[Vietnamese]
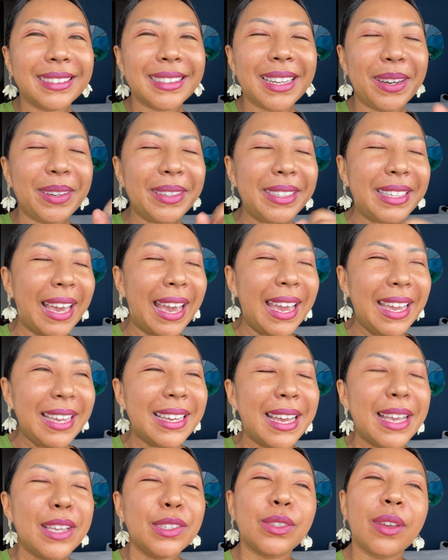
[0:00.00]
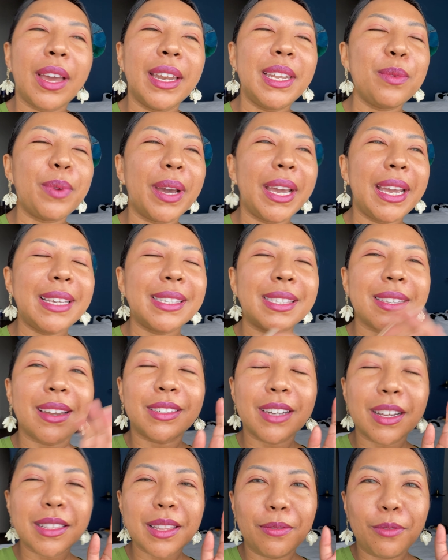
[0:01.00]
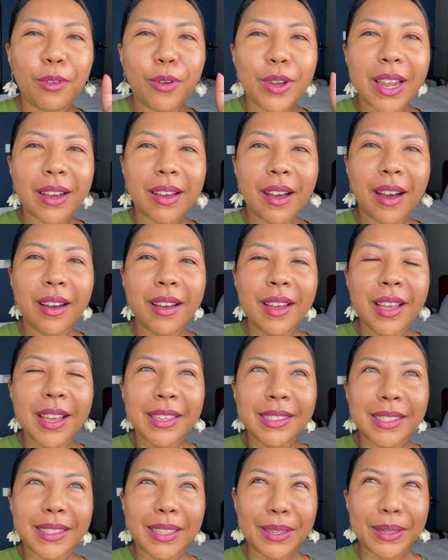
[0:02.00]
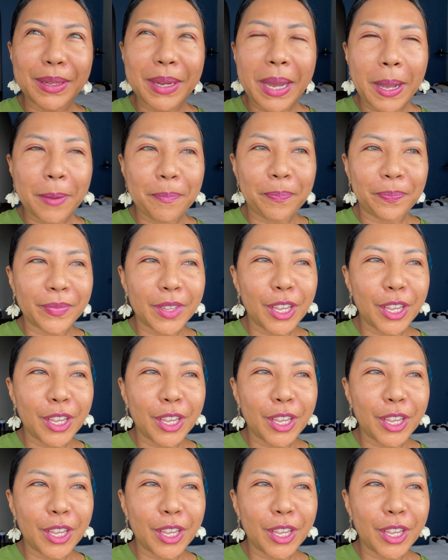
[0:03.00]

Ok, so anyways, rất là vui là có sự um,